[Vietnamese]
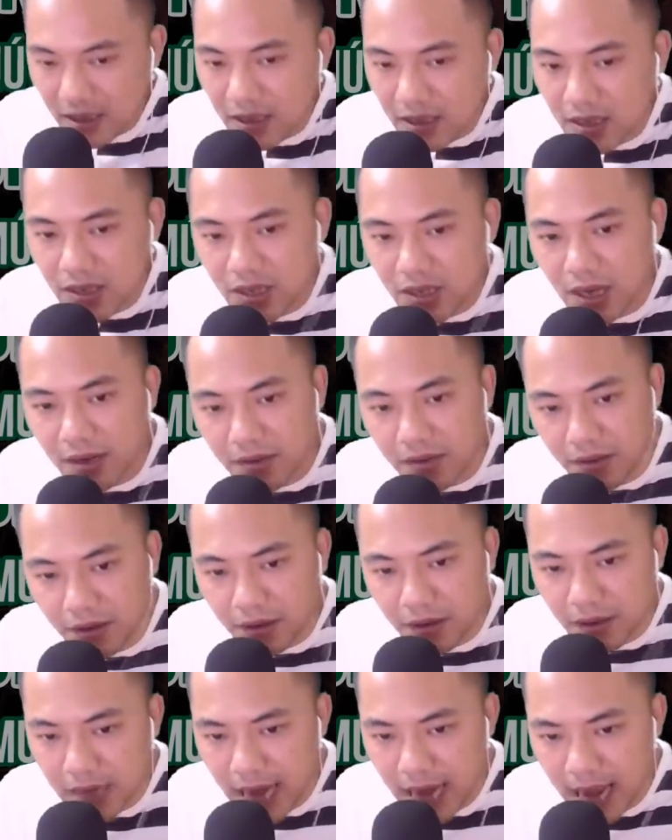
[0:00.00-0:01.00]
Dân nước
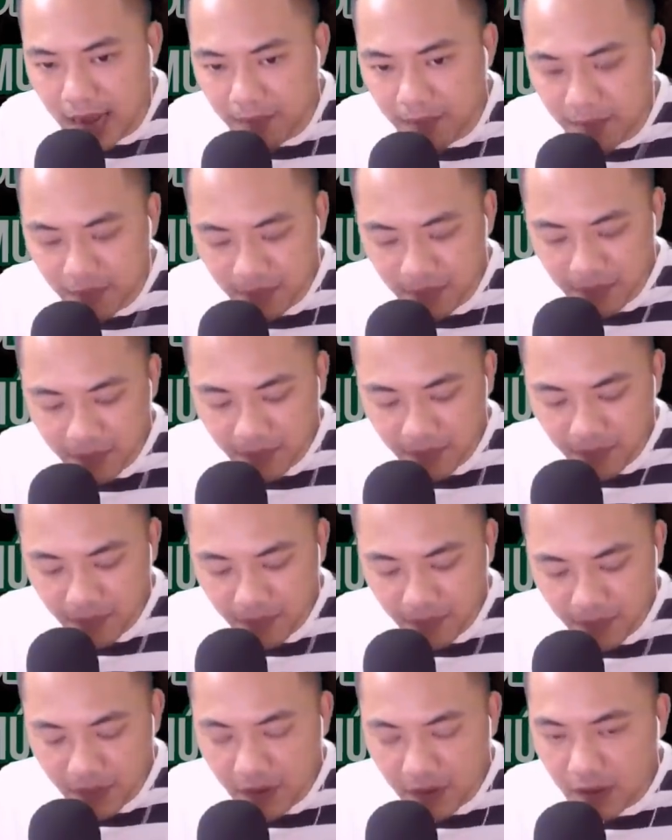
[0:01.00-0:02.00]
Nam
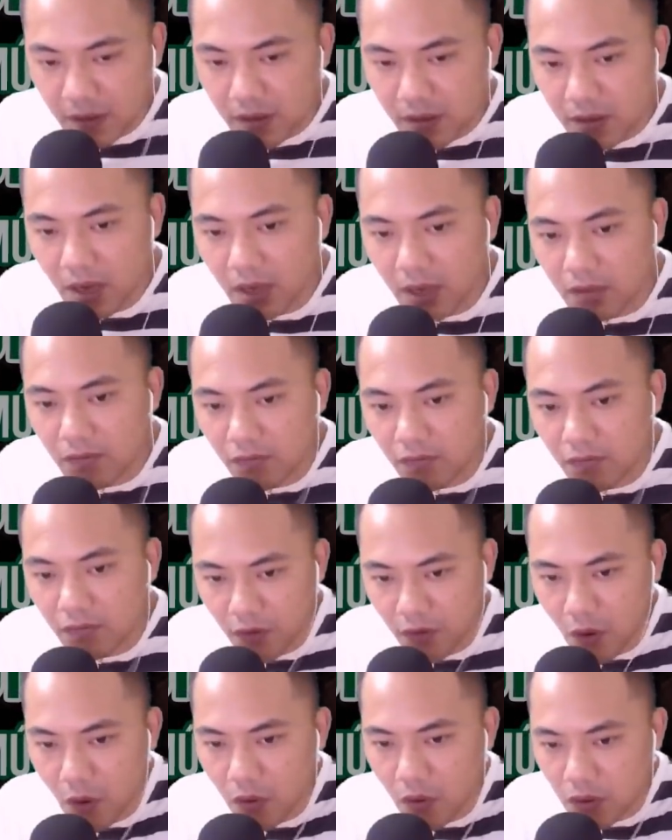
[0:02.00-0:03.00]
thật
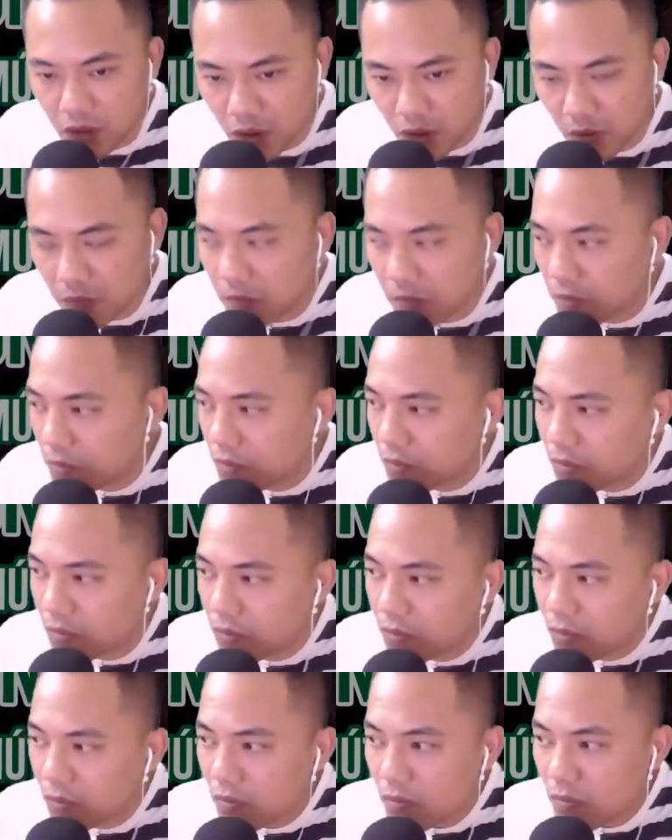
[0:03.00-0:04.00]
vô dụng,
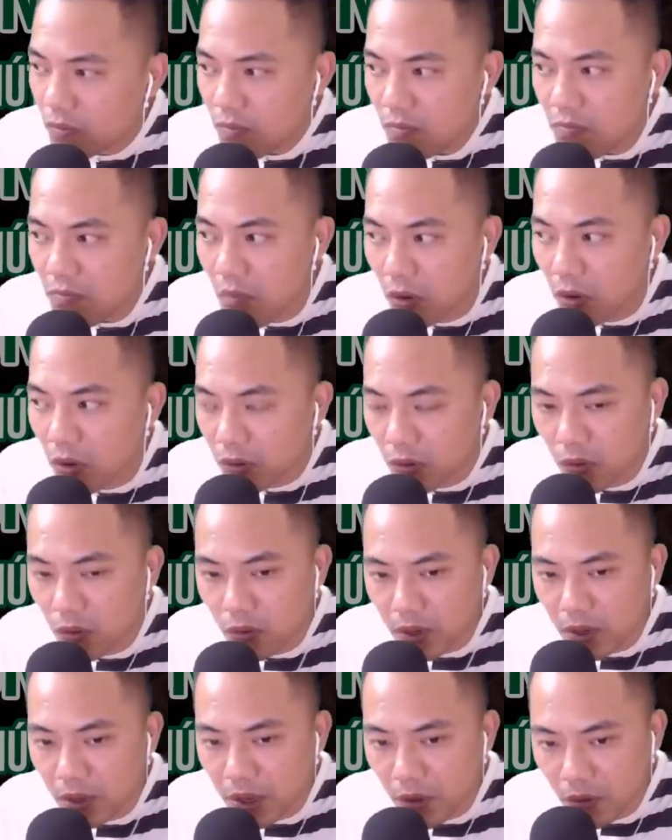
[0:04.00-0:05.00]
một
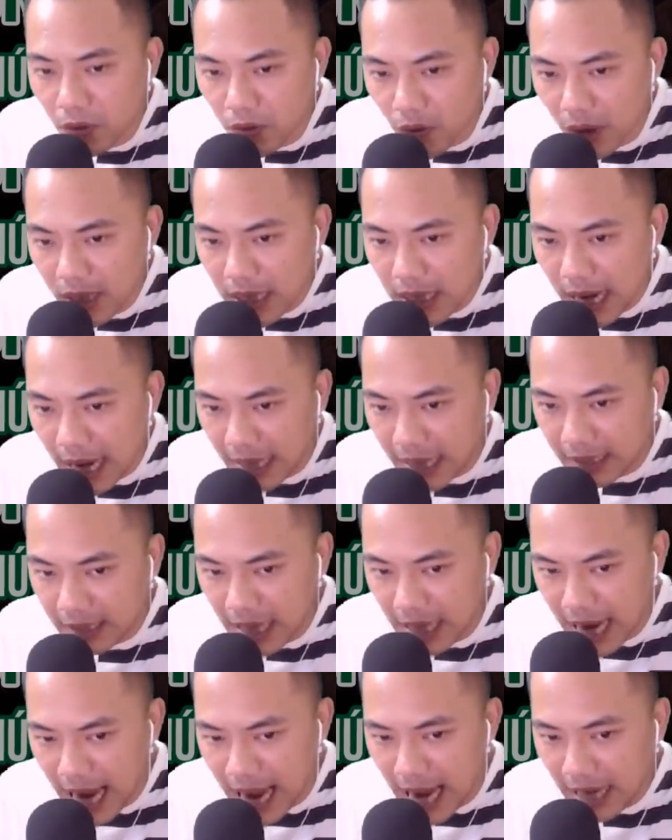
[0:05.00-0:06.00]
lũ yếu đuối hèn
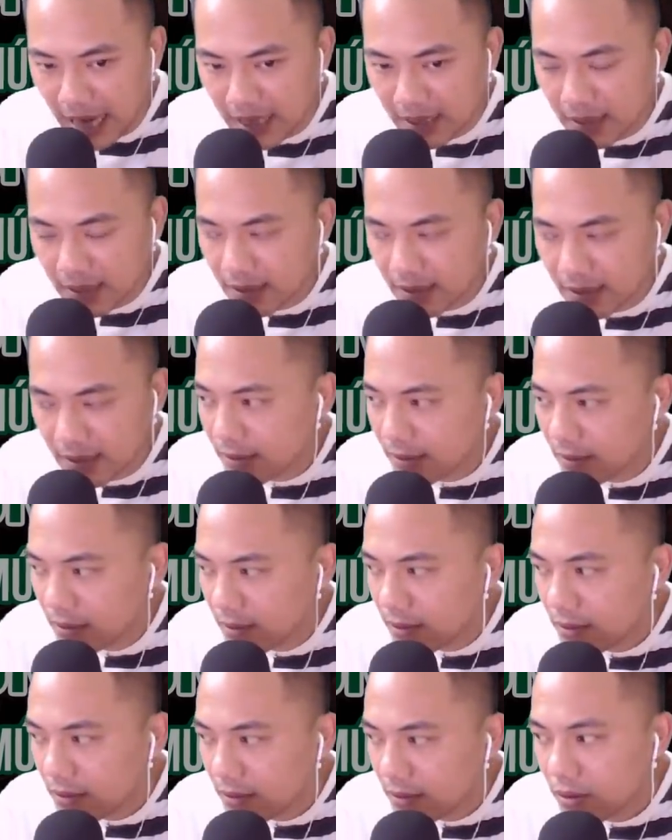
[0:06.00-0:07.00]
hạ.
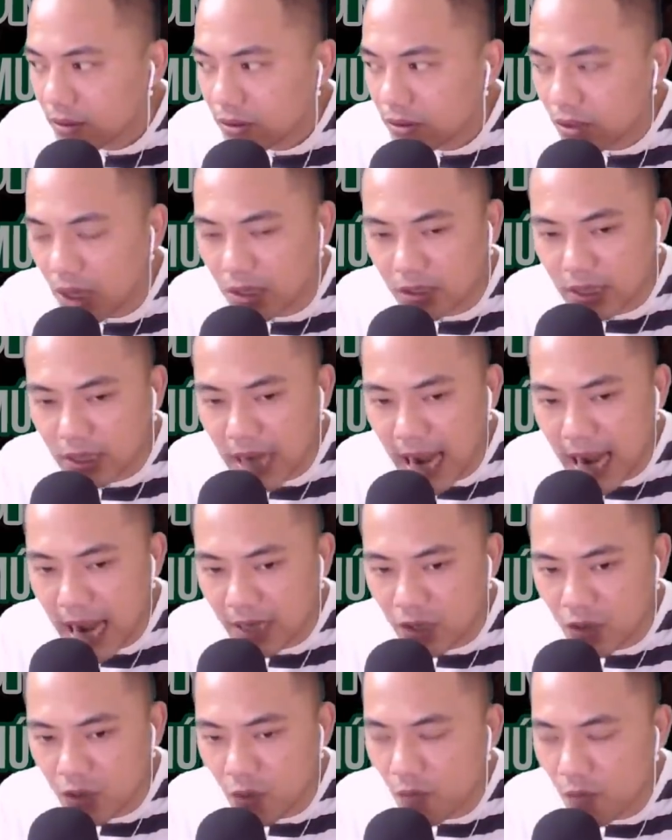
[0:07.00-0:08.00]
Tất
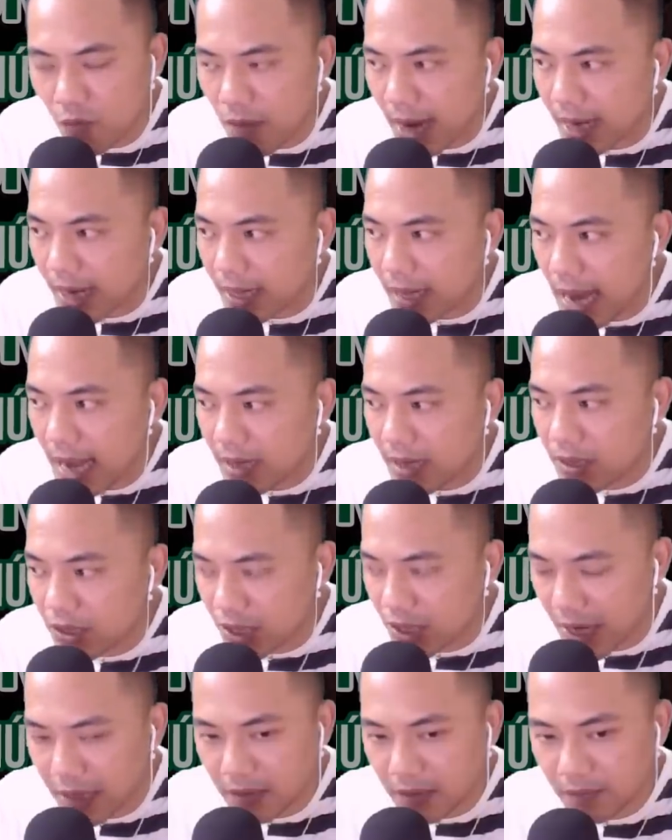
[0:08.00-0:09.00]
cả chúng mày đang
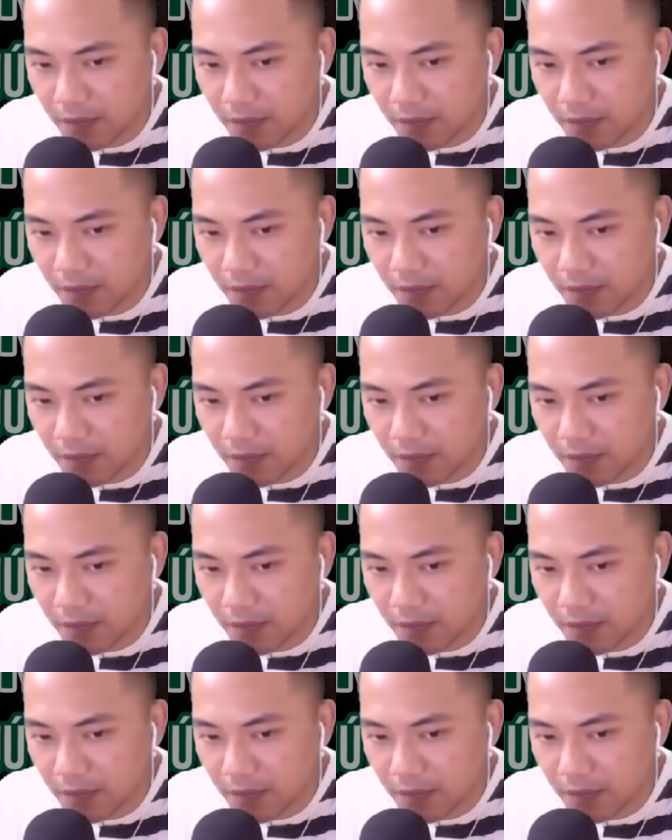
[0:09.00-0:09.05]
chết.